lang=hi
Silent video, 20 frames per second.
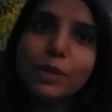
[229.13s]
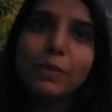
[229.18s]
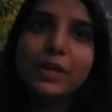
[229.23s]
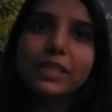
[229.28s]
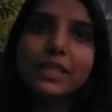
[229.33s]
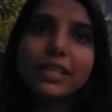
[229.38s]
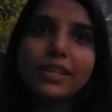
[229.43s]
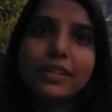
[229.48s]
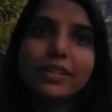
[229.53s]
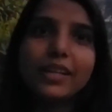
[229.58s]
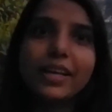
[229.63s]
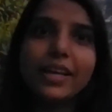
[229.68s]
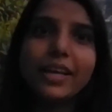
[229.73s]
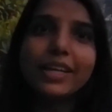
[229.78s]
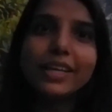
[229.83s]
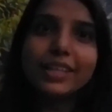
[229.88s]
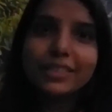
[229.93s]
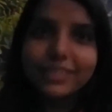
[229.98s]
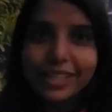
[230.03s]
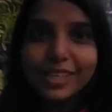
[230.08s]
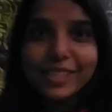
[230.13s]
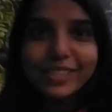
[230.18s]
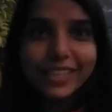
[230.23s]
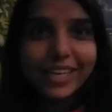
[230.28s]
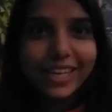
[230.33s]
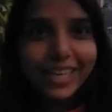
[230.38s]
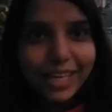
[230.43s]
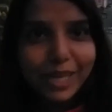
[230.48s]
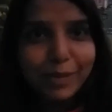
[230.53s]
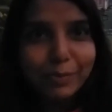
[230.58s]
समझ लेते हैं कि अच्छा
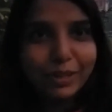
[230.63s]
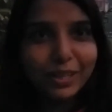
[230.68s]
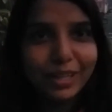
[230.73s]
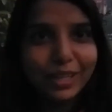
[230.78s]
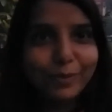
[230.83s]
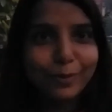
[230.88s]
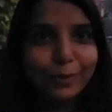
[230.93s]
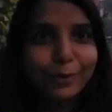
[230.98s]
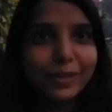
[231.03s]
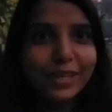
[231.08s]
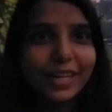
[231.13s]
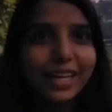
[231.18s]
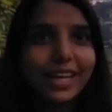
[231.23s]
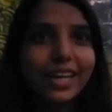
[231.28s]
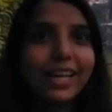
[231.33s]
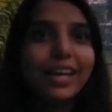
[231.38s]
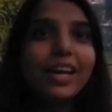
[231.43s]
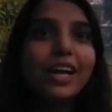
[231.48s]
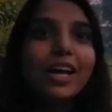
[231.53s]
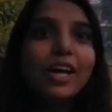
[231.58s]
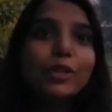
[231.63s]
इसका ये मतलब होता है